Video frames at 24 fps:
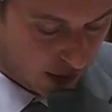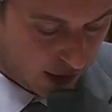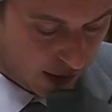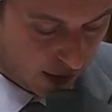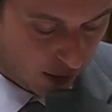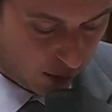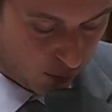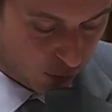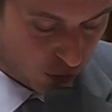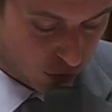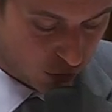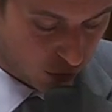
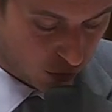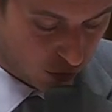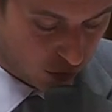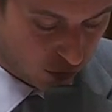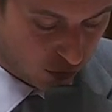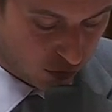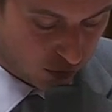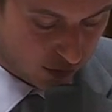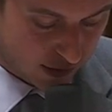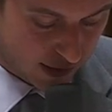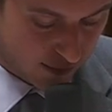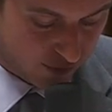Alors, monsieur
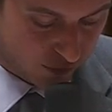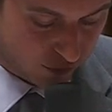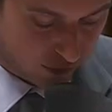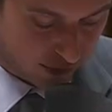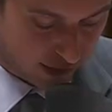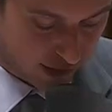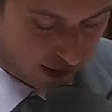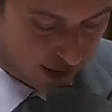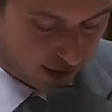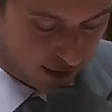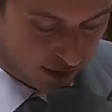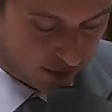le
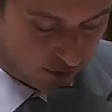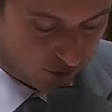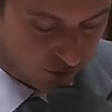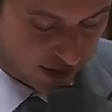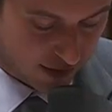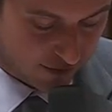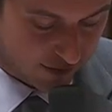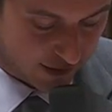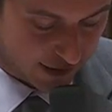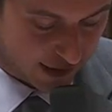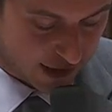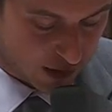député, vous
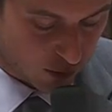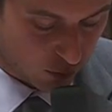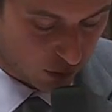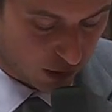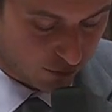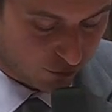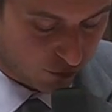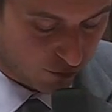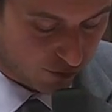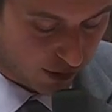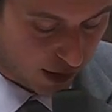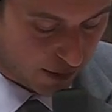avez raison, il
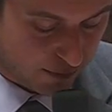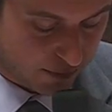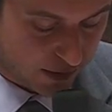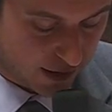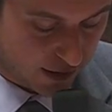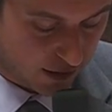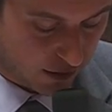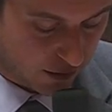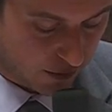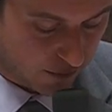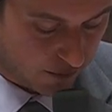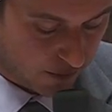faut
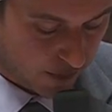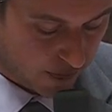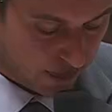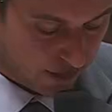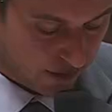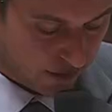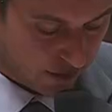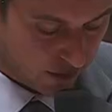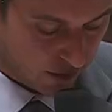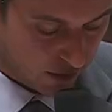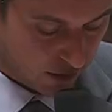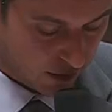frapper euh,
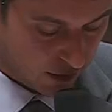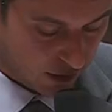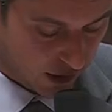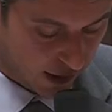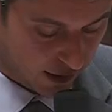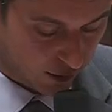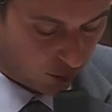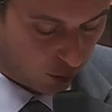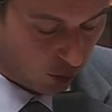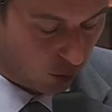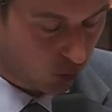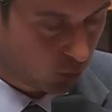
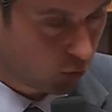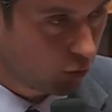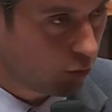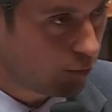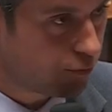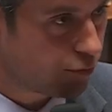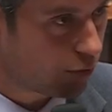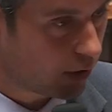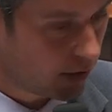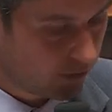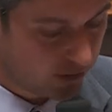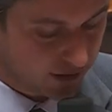un grand coup
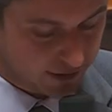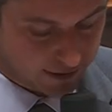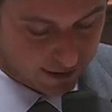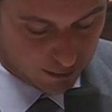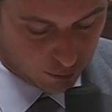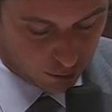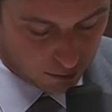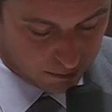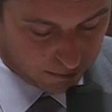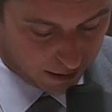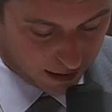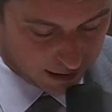pour éviter
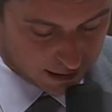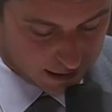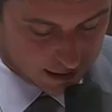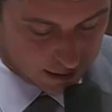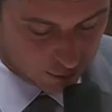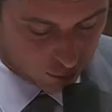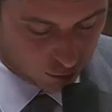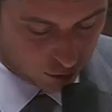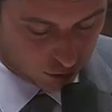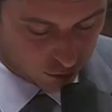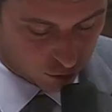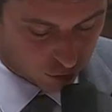qu'une partie
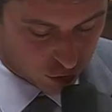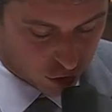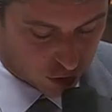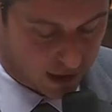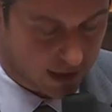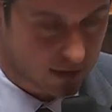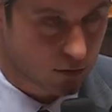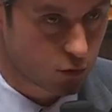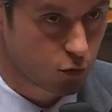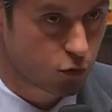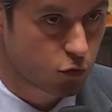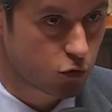de notre
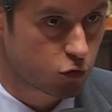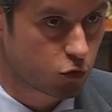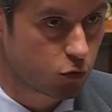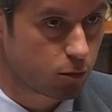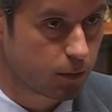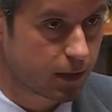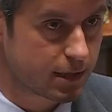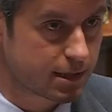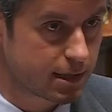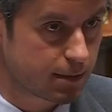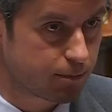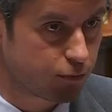jeunesse ne
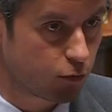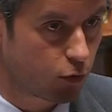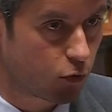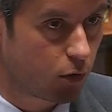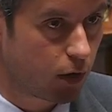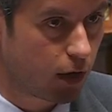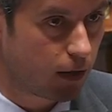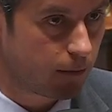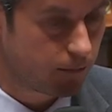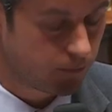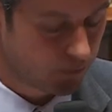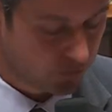sombre, et c'est
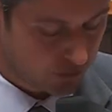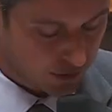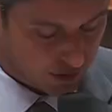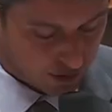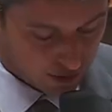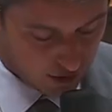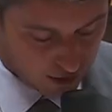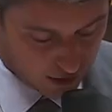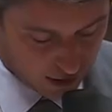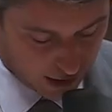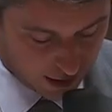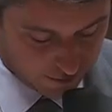pourquoi,
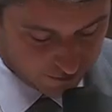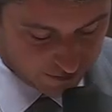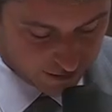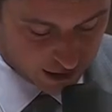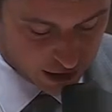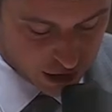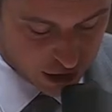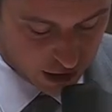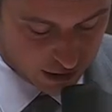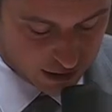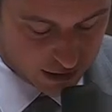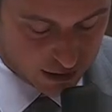à
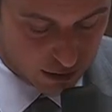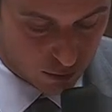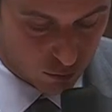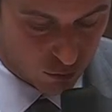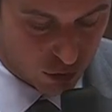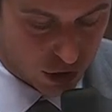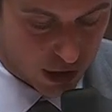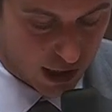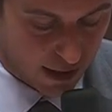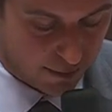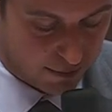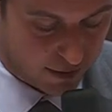viry châtillon
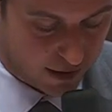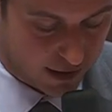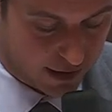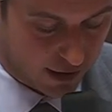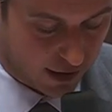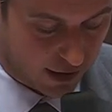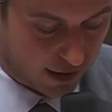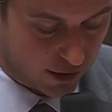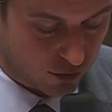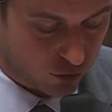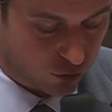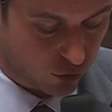j'ai appelé
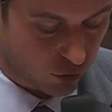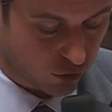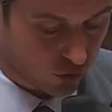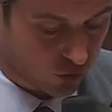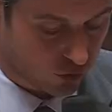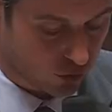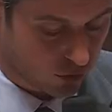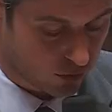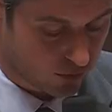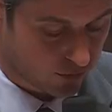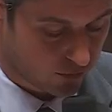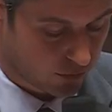à un
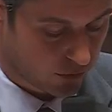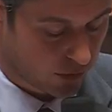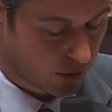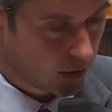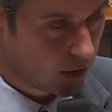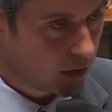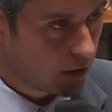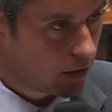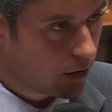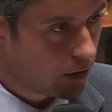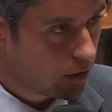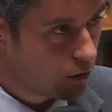sursaut.
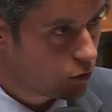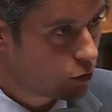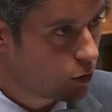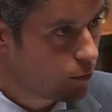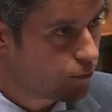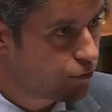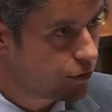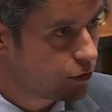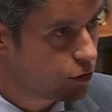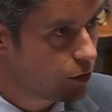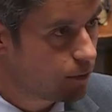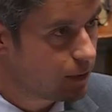
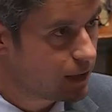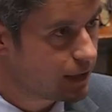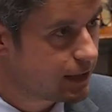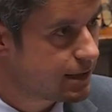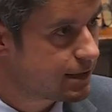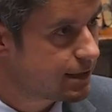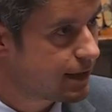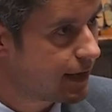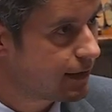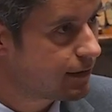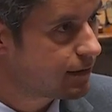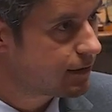Depuis
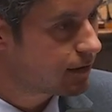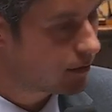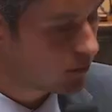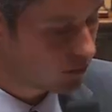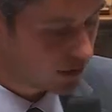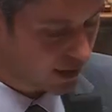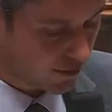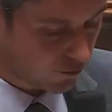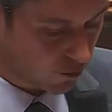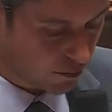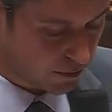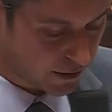2017,
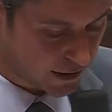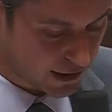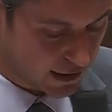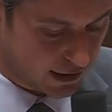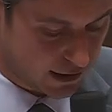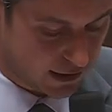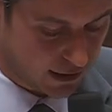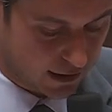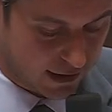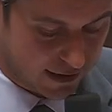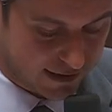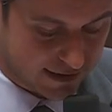nous avons
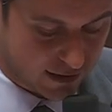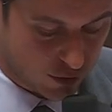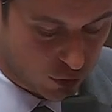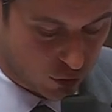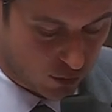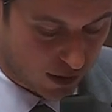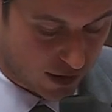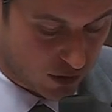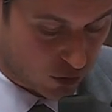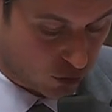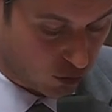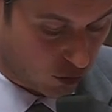pris la
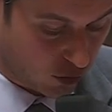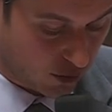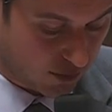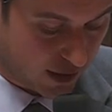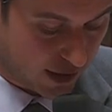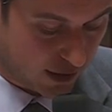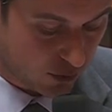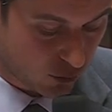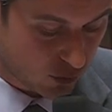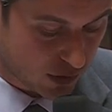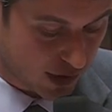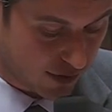situation en
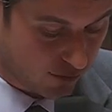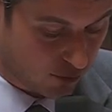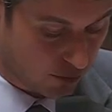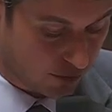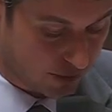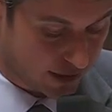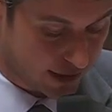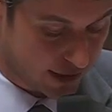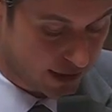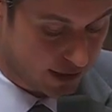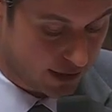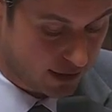main, nous avons
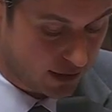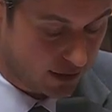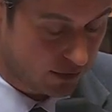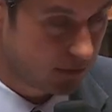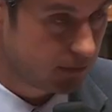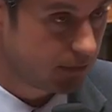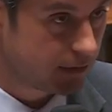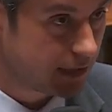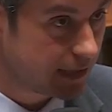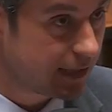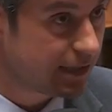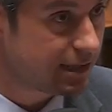pris
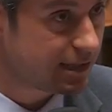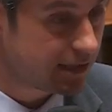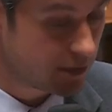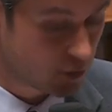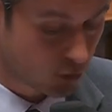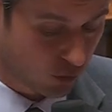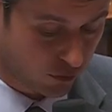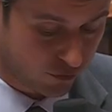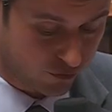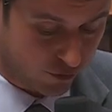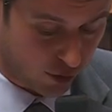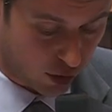des
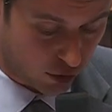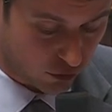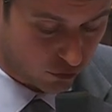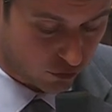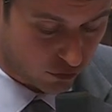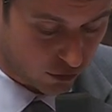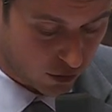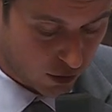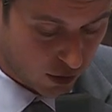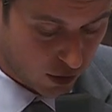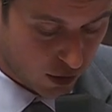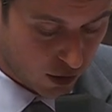décisions
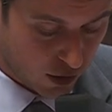fortes,